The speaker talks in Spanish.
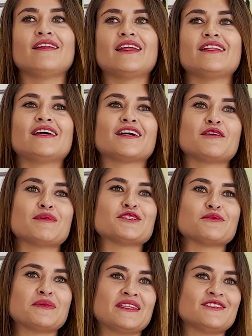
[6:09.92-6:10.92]
las lágrimas
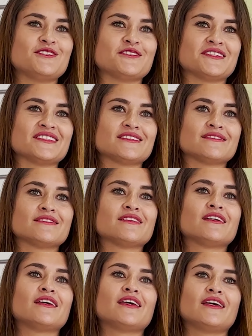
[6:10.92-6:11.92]
son bendiciones
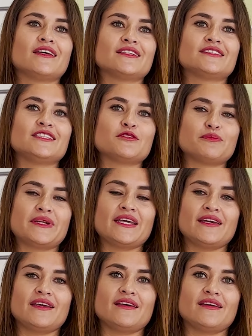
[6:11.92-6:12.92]

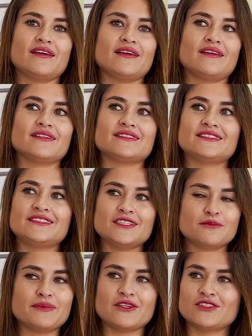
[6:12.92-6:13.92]
siempre,
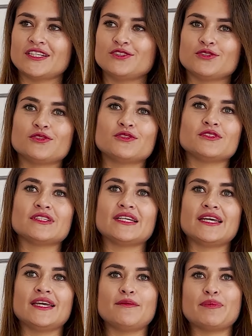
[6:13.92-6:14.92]
siempre, o sea, yo
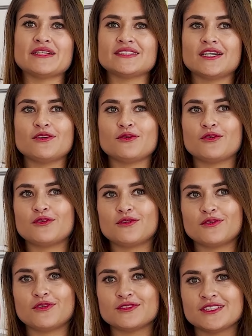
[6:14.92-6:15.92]
he pasado
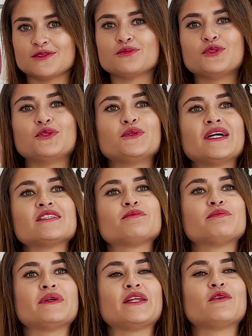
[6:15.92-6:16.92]
cosas muy duras,
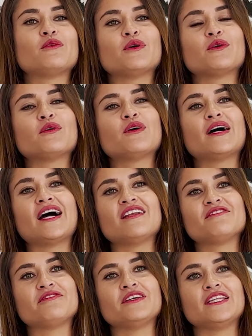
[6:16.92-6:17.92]
pero luego
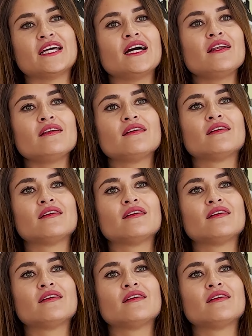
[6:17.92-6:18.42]
al final